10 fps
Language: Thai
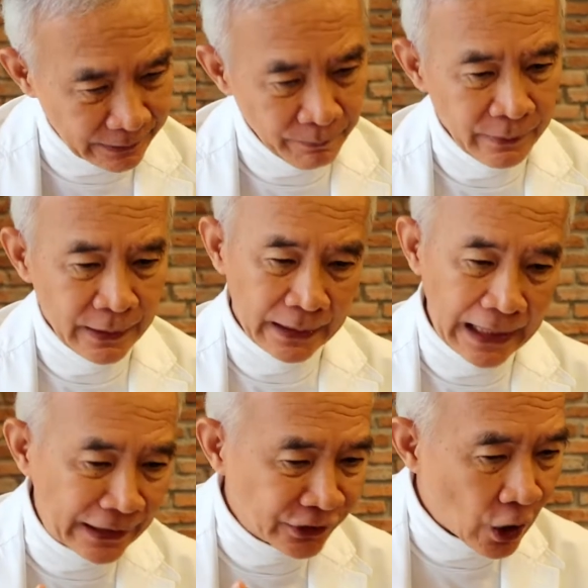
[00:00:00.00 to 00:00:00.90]
น
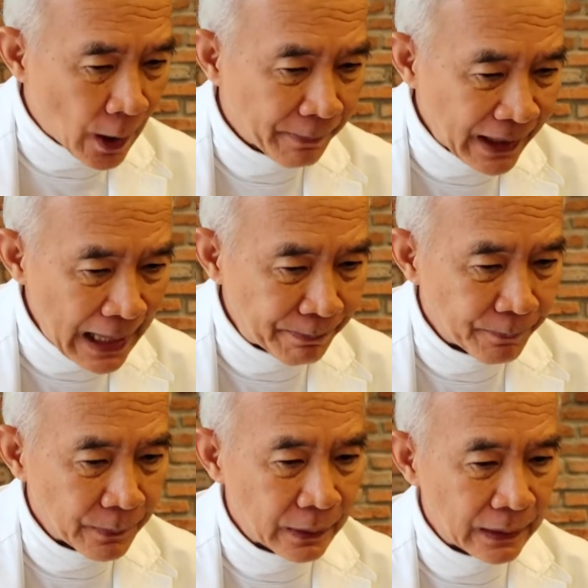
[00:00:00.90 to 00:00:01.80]
การตอบรับ
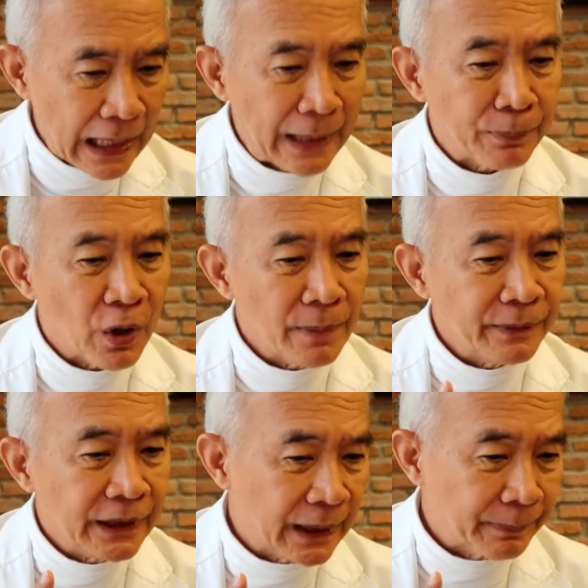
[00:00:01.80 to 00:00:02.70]
การพร้อม
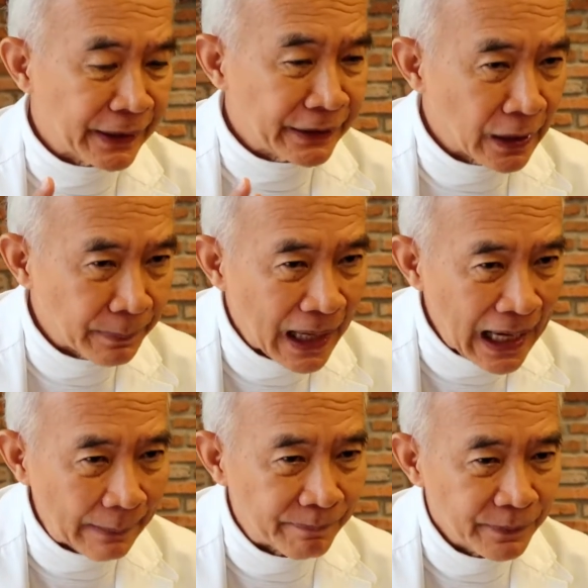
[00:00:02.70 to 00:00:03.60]
ที่จะเป็นเจ้า
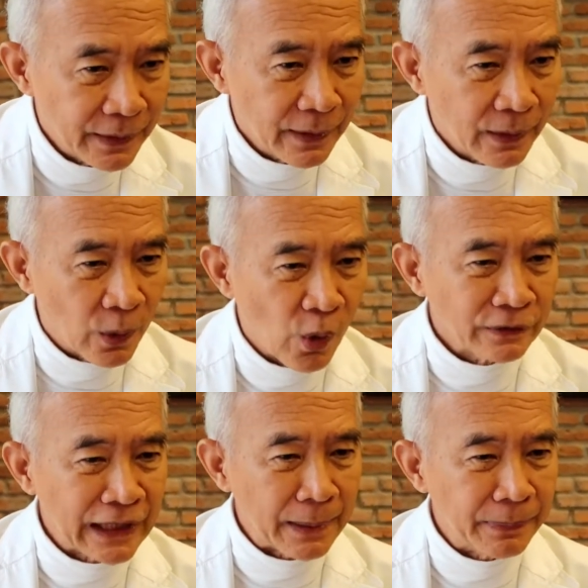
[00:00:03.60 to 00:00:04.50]
ภาพ โครง
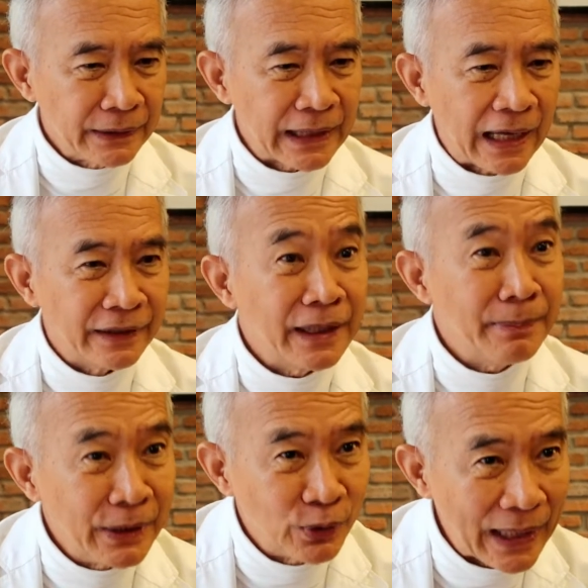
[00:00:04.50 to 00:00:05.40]
สร้างพื้นฐานที่
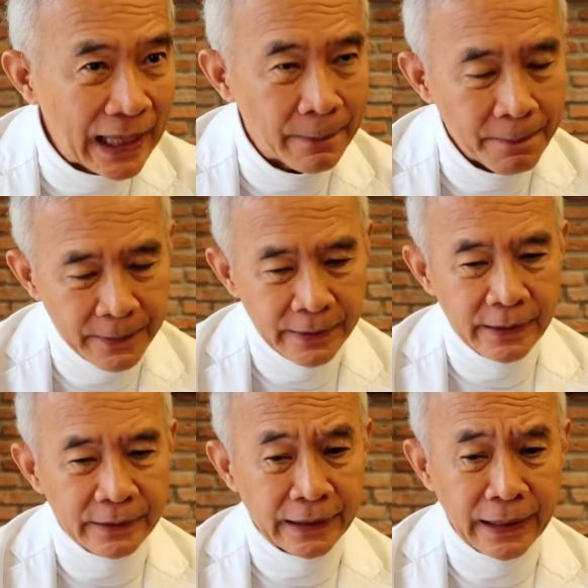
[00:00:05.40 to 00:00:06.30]
มีอยู่แล้ว
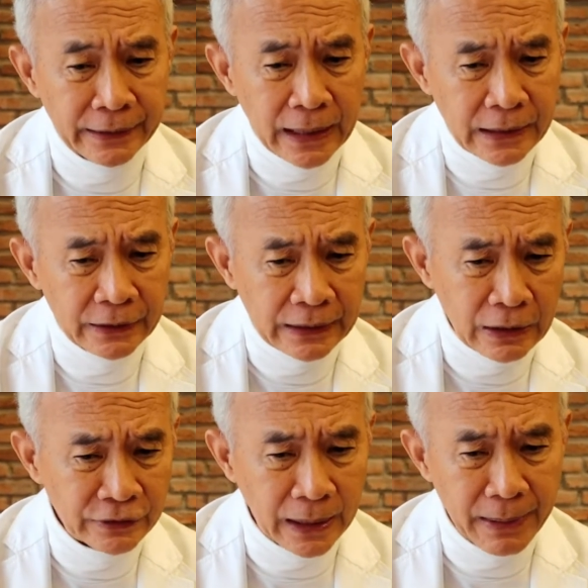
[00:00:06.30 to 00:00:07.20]
ฉะนั้นถ้าเกิด
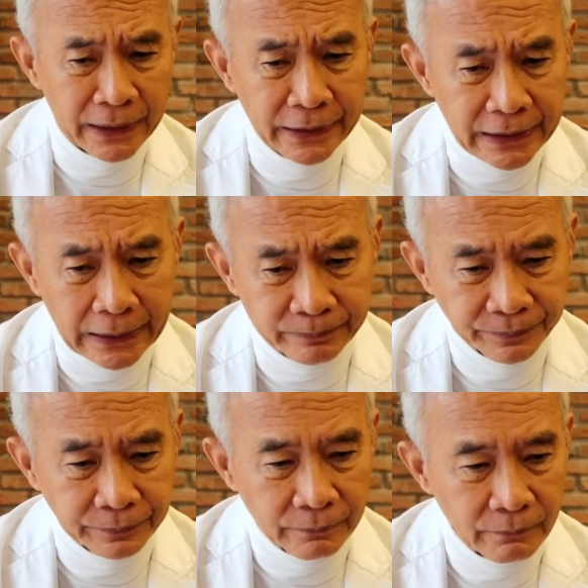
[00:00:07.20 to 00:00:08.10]
เราสามารถที่จะ
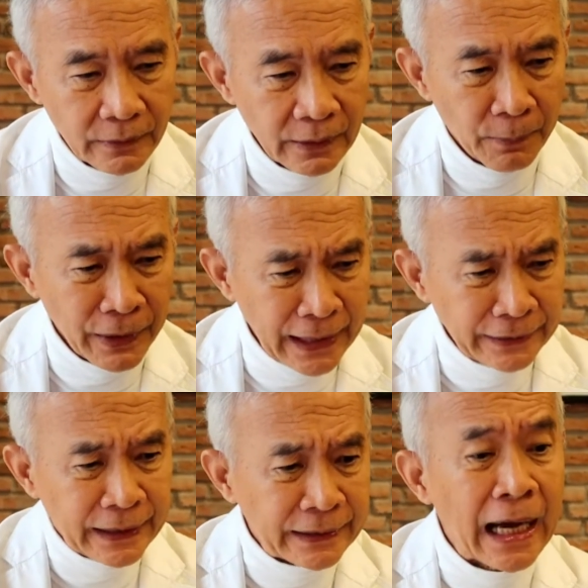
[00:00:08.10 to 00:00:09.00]
บริหาร
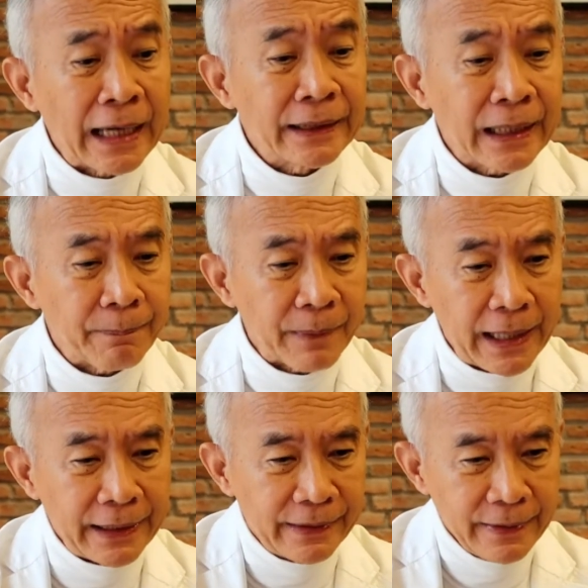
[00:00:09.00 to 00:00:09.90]
จัดการนะครับ
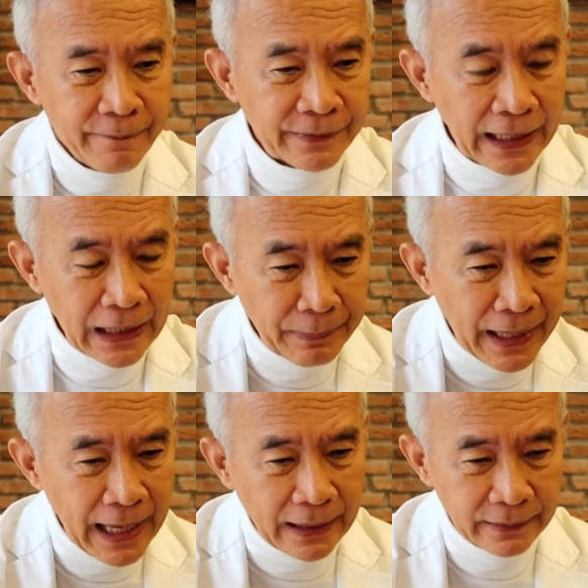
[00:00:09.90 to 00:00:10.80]
ให้แต่ละ
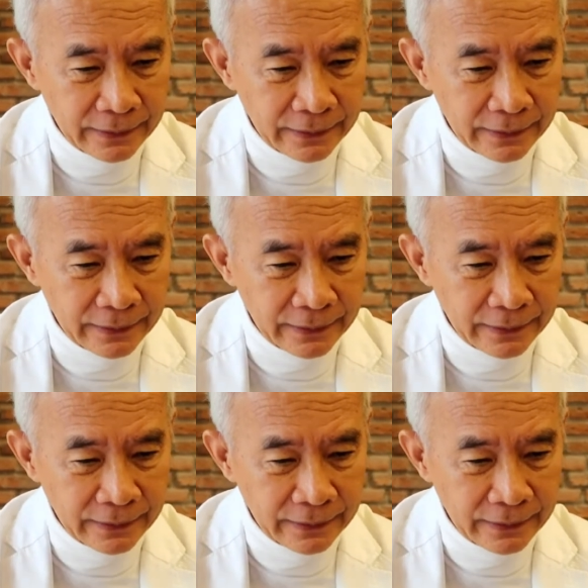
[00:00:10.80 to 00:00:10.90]
ภาค